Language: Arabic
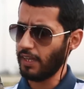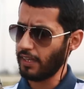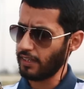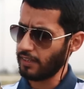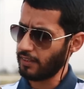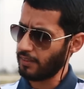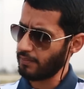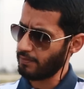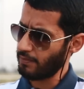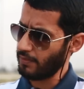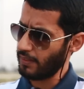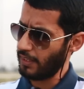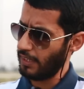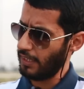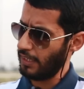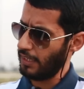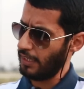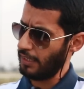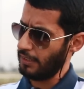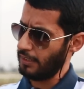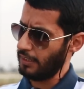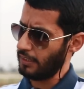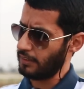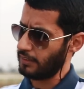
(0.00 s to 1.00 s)
حق
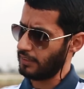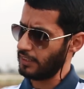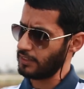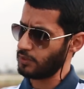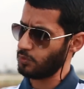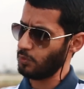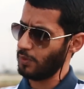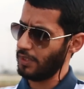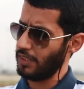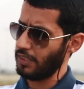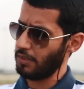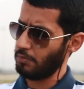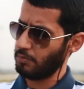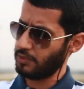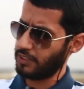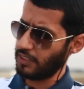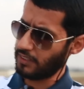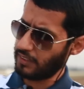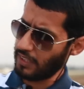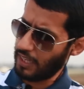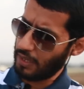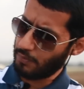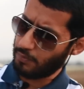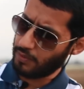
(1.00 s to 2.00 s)
آه، التصوير
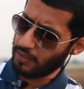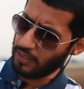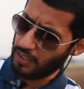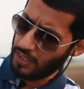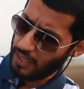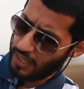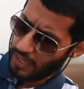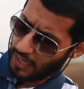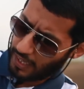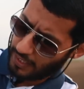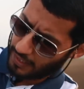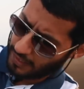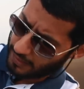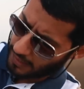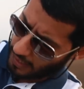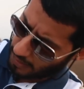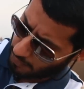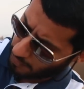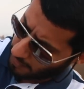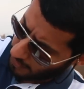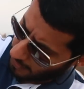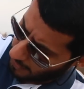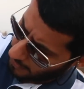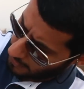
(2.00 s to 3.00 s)
المتتابع انا
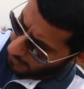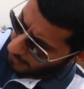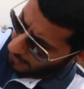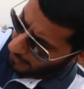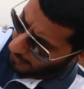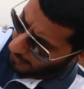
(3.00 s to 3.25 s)
دائما اخليه